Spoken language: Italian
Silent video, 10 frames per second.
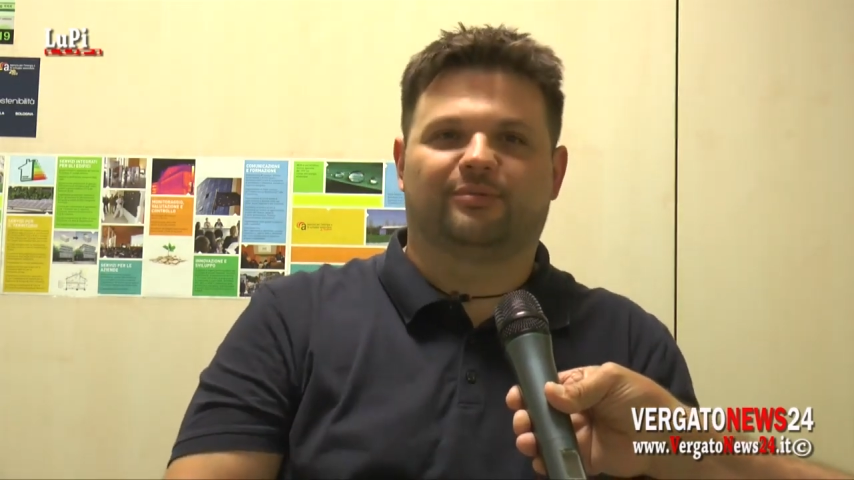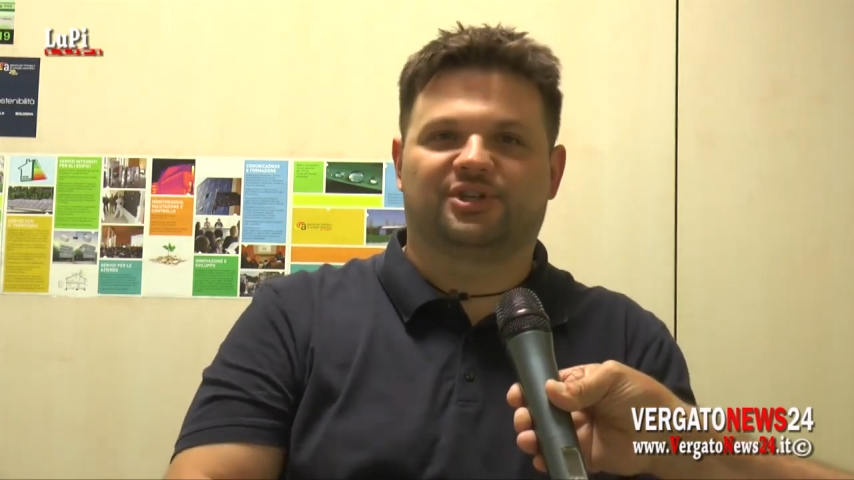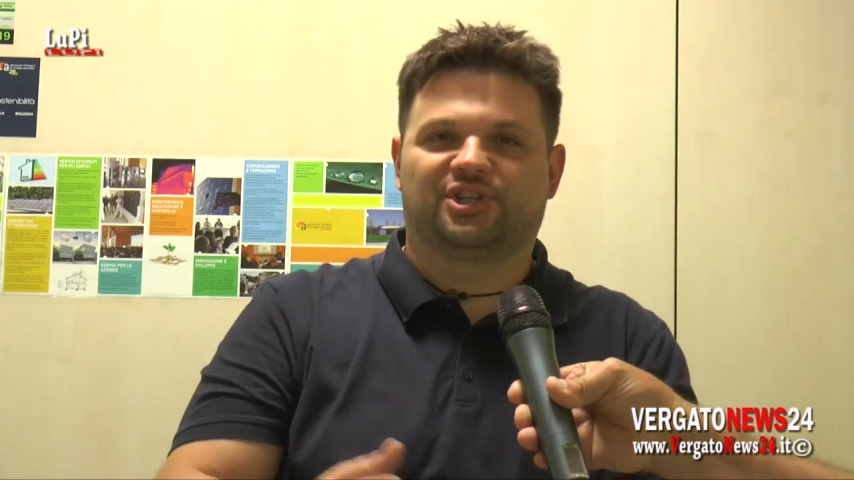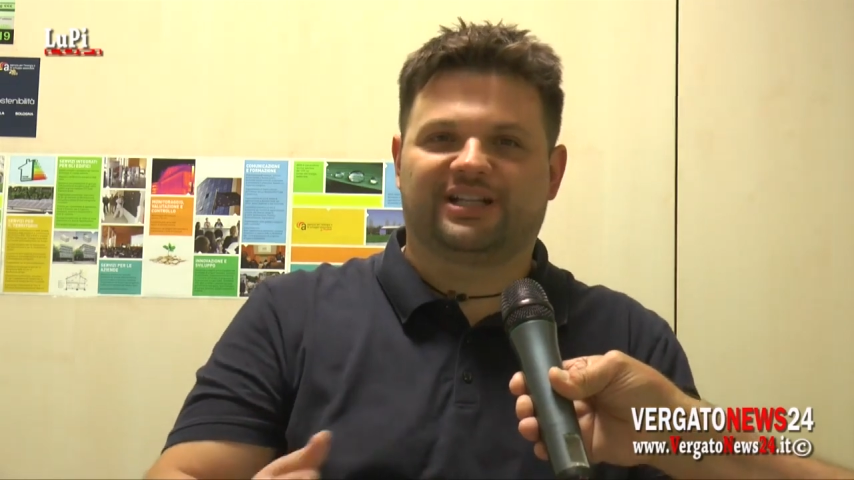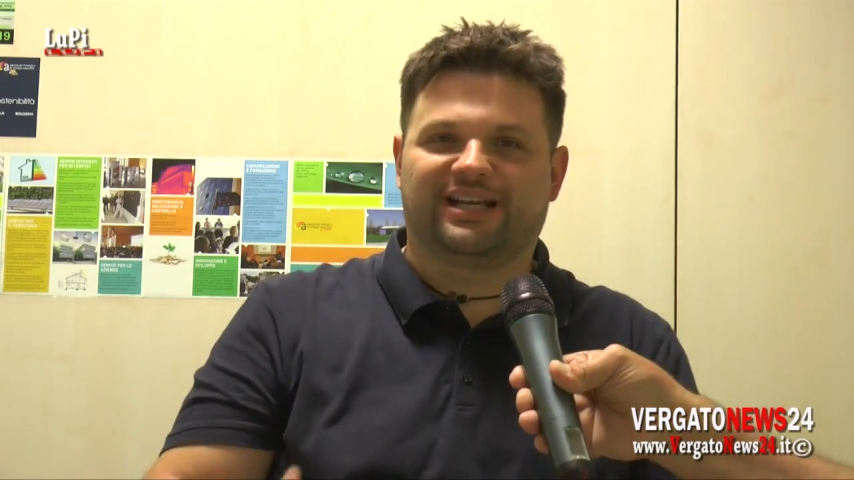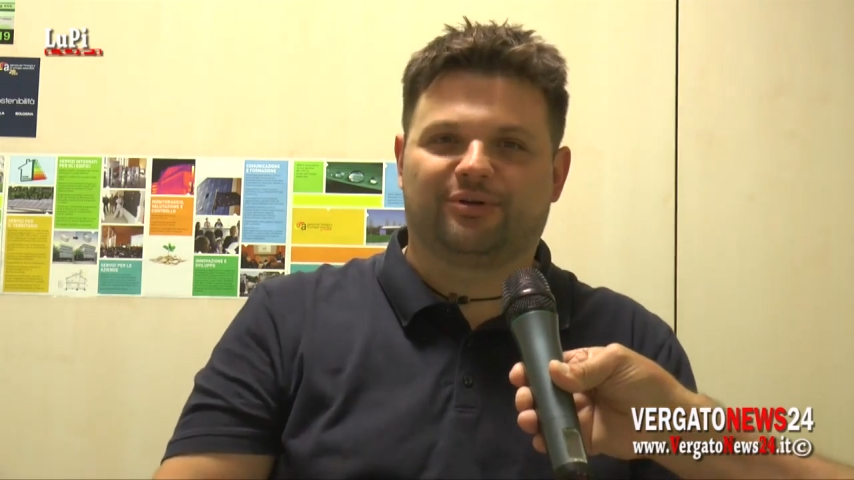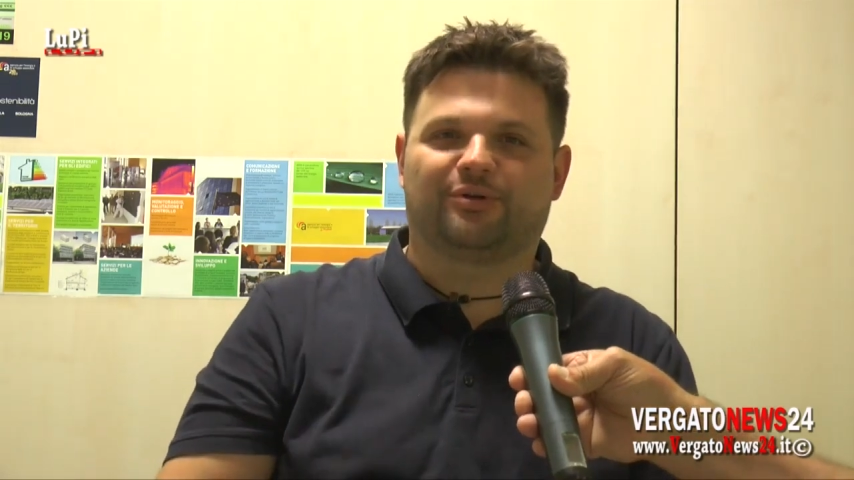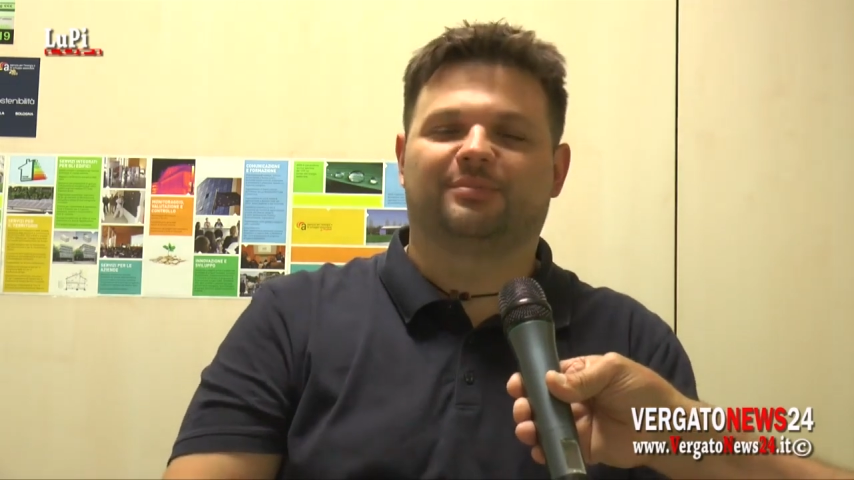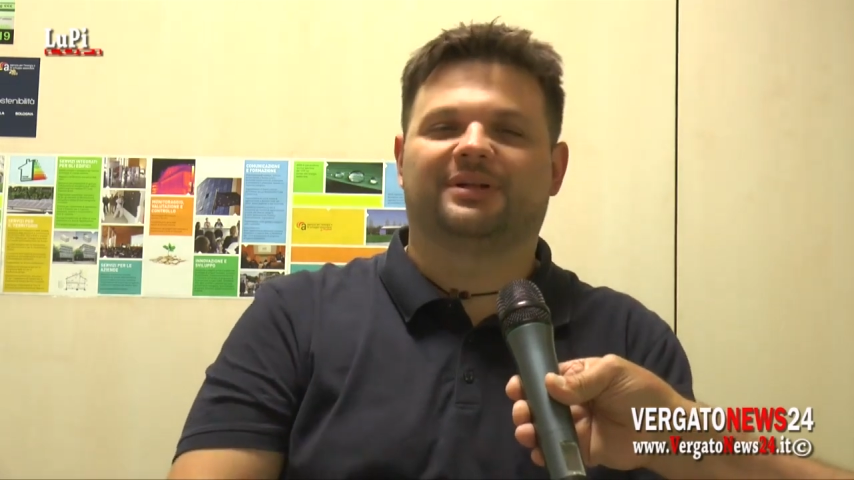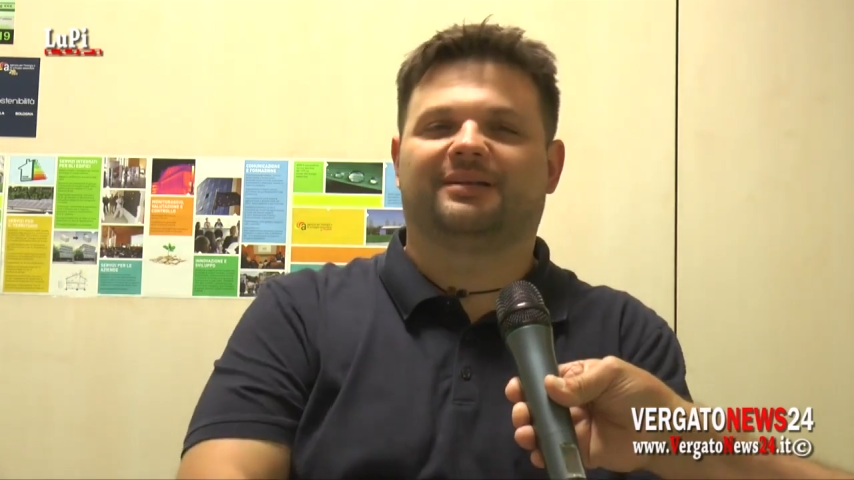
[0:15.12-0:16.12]
come scenario
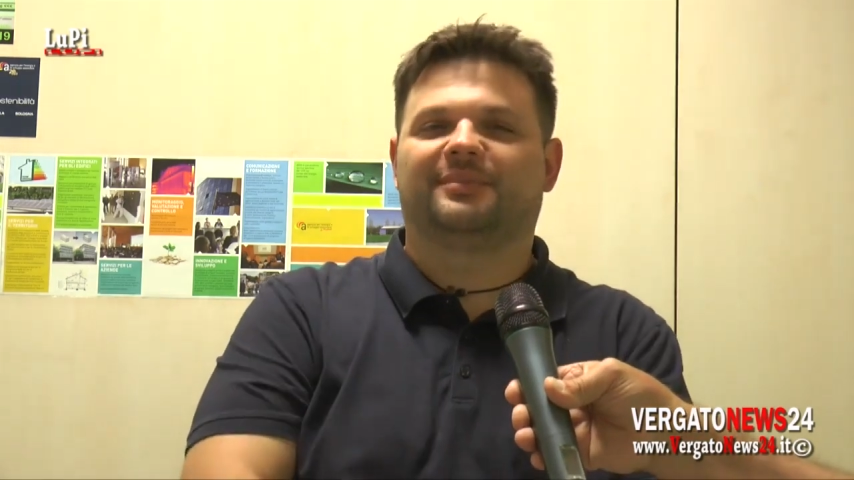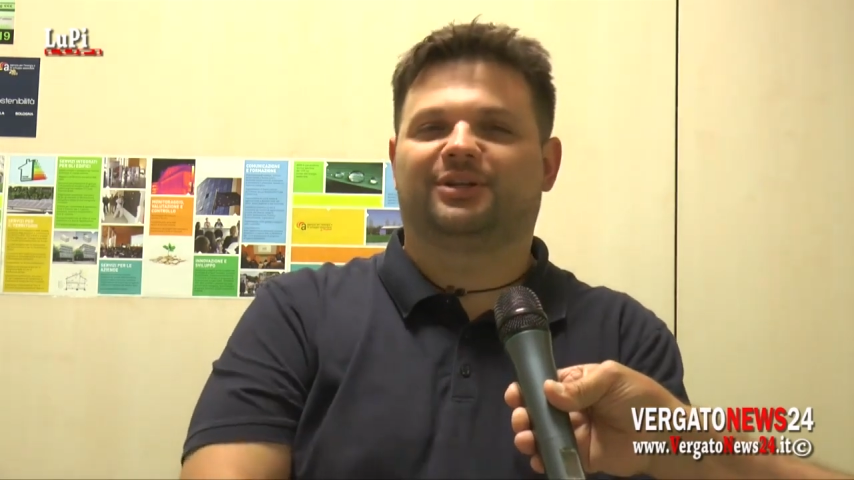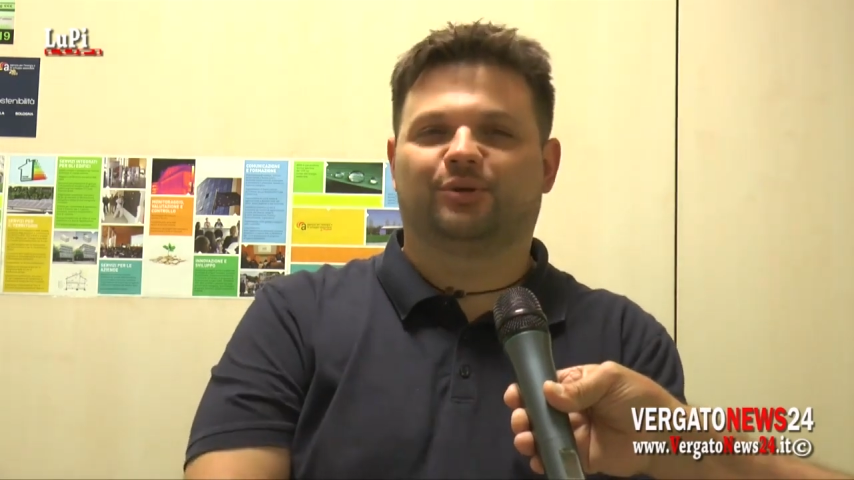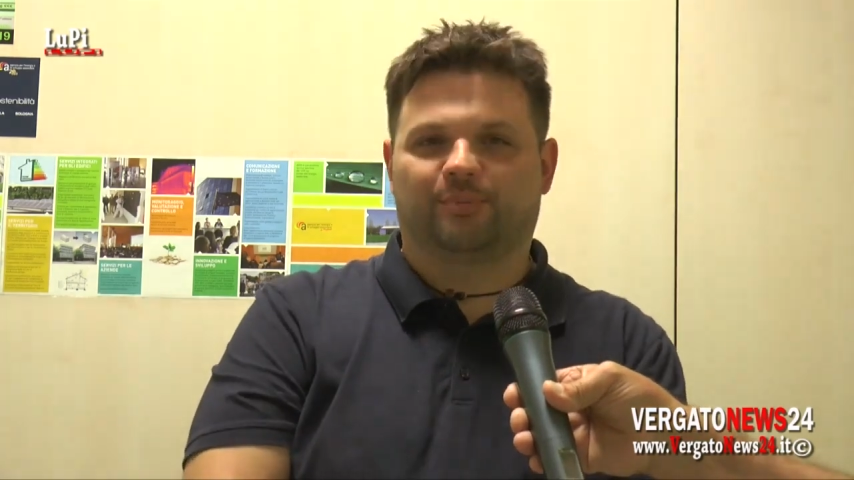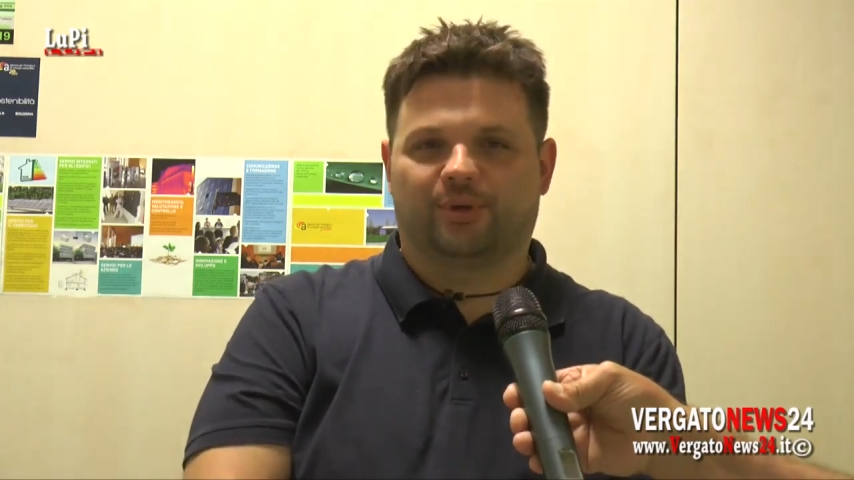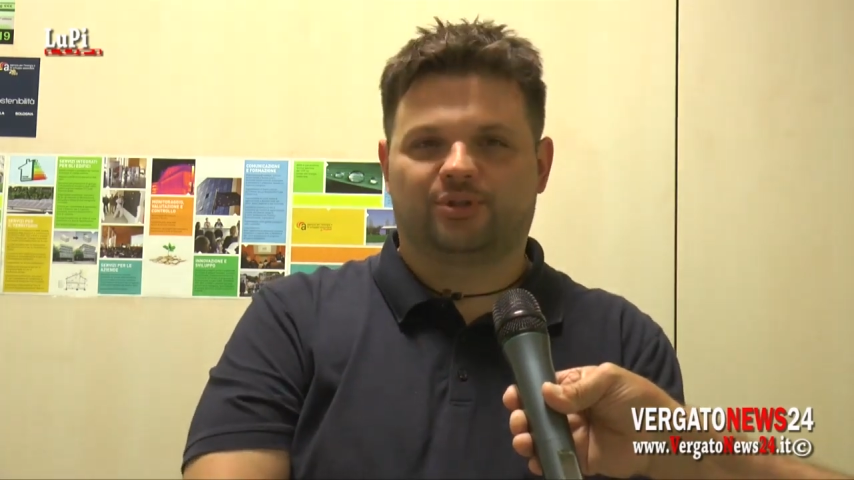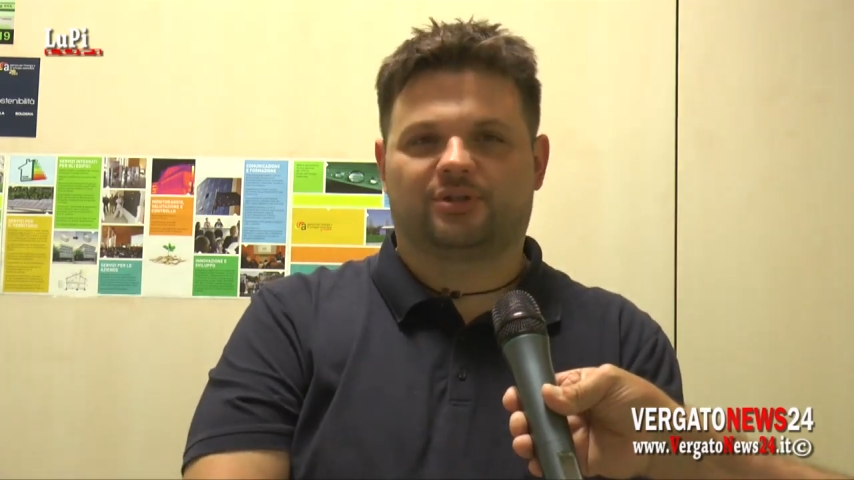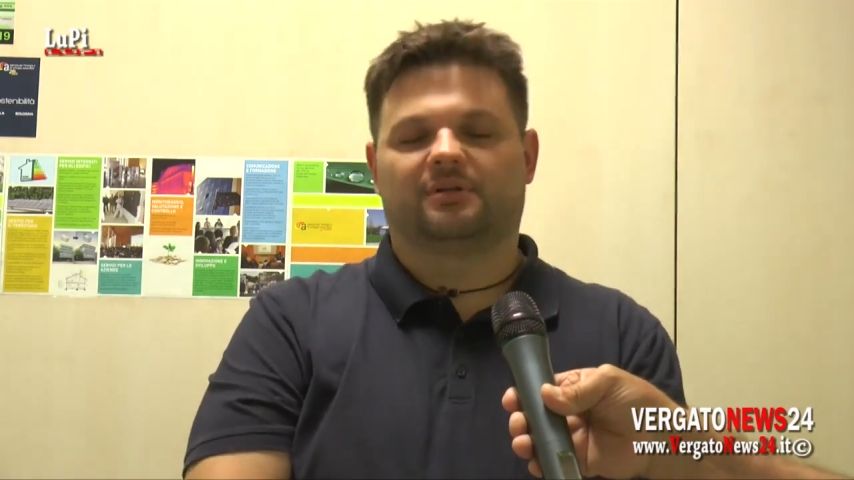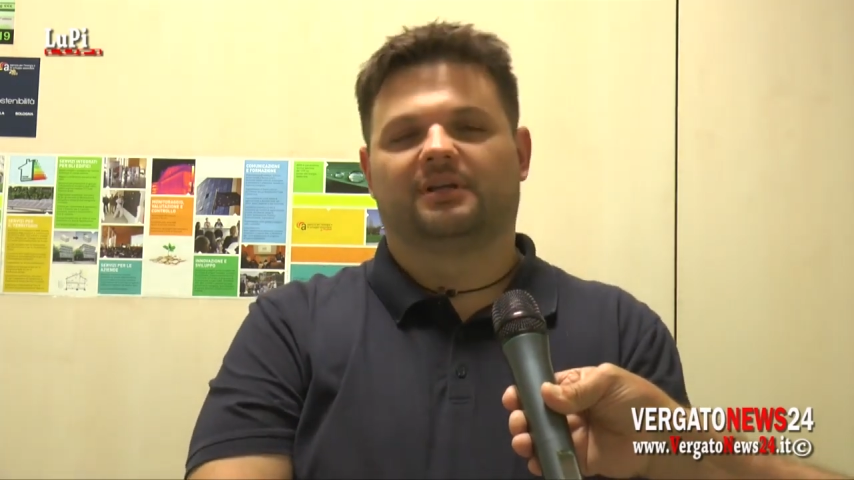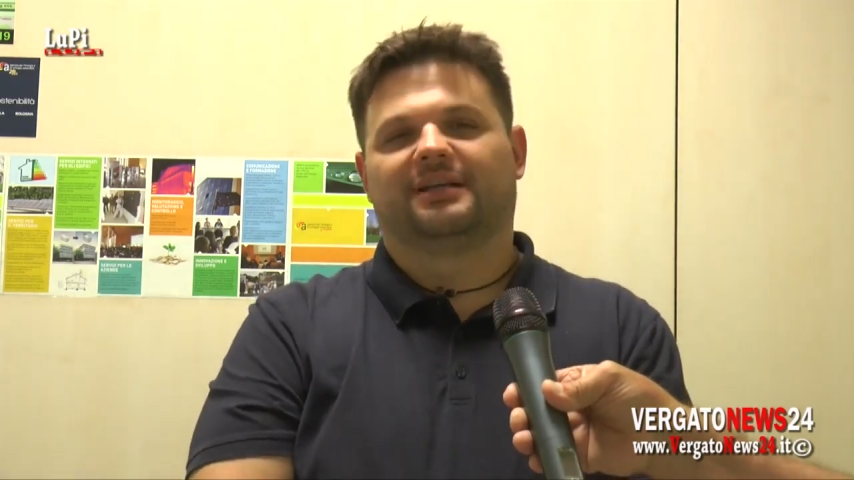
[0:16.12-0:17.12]
completamente
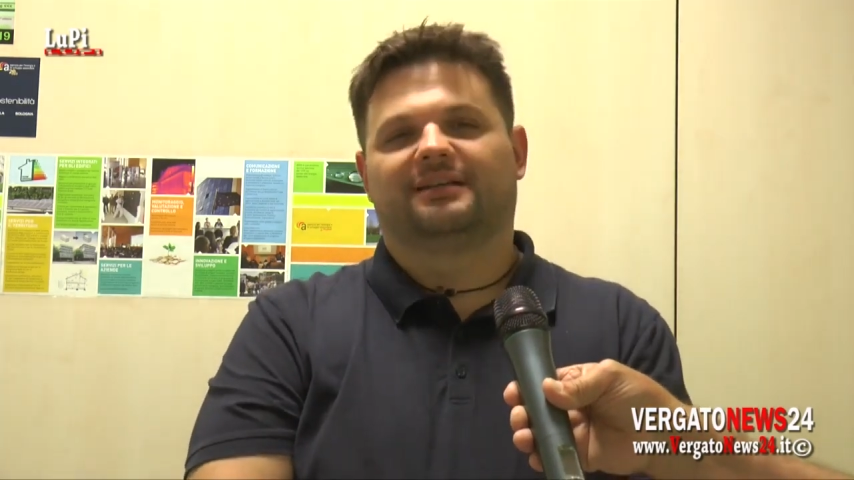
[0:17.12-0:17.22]
opposto